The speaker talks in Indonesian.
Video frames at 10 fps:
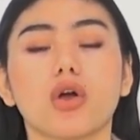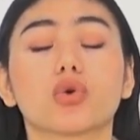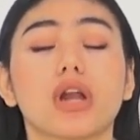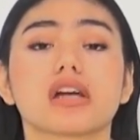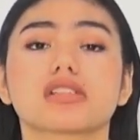
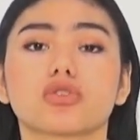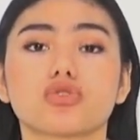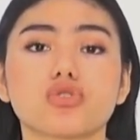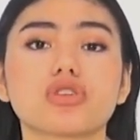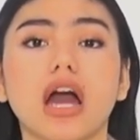kurang
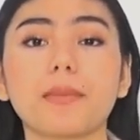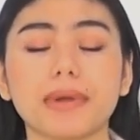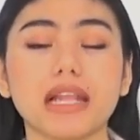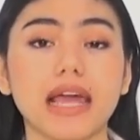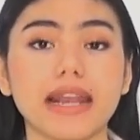setuju dengan
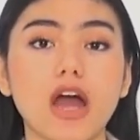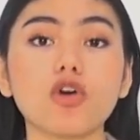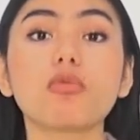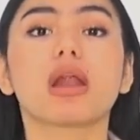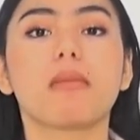penilaian
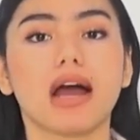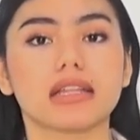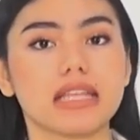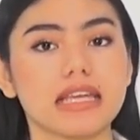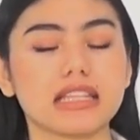aku, boleh
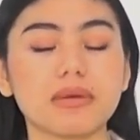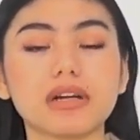banget nih kita